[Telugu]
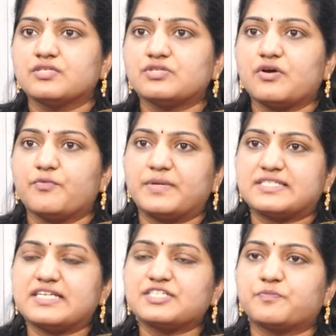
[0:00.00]
సో
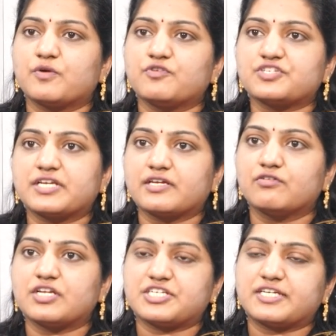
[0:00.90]
బిజినెస్ ప్రమోషన్కి
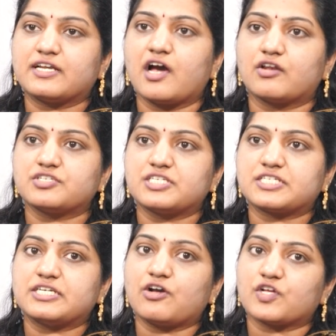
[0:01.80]
కూడా జనరల్గా
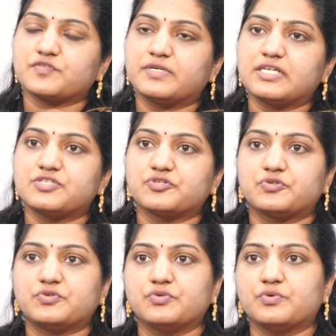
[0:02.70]
ఆలోచించండి హాస్పిటల్
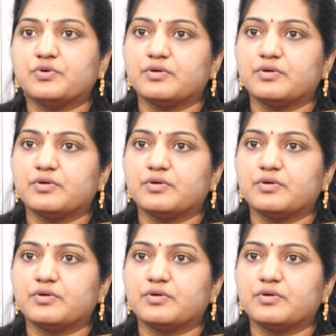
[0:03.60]
చుట్టూ